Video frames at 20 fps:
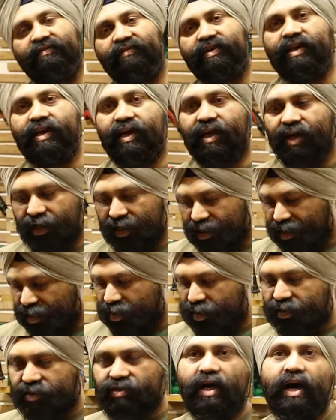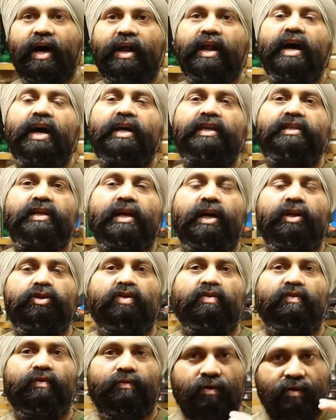हैवी है सारा इसका
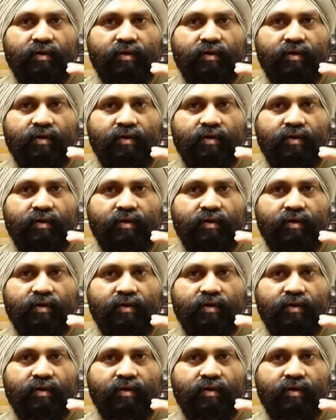जो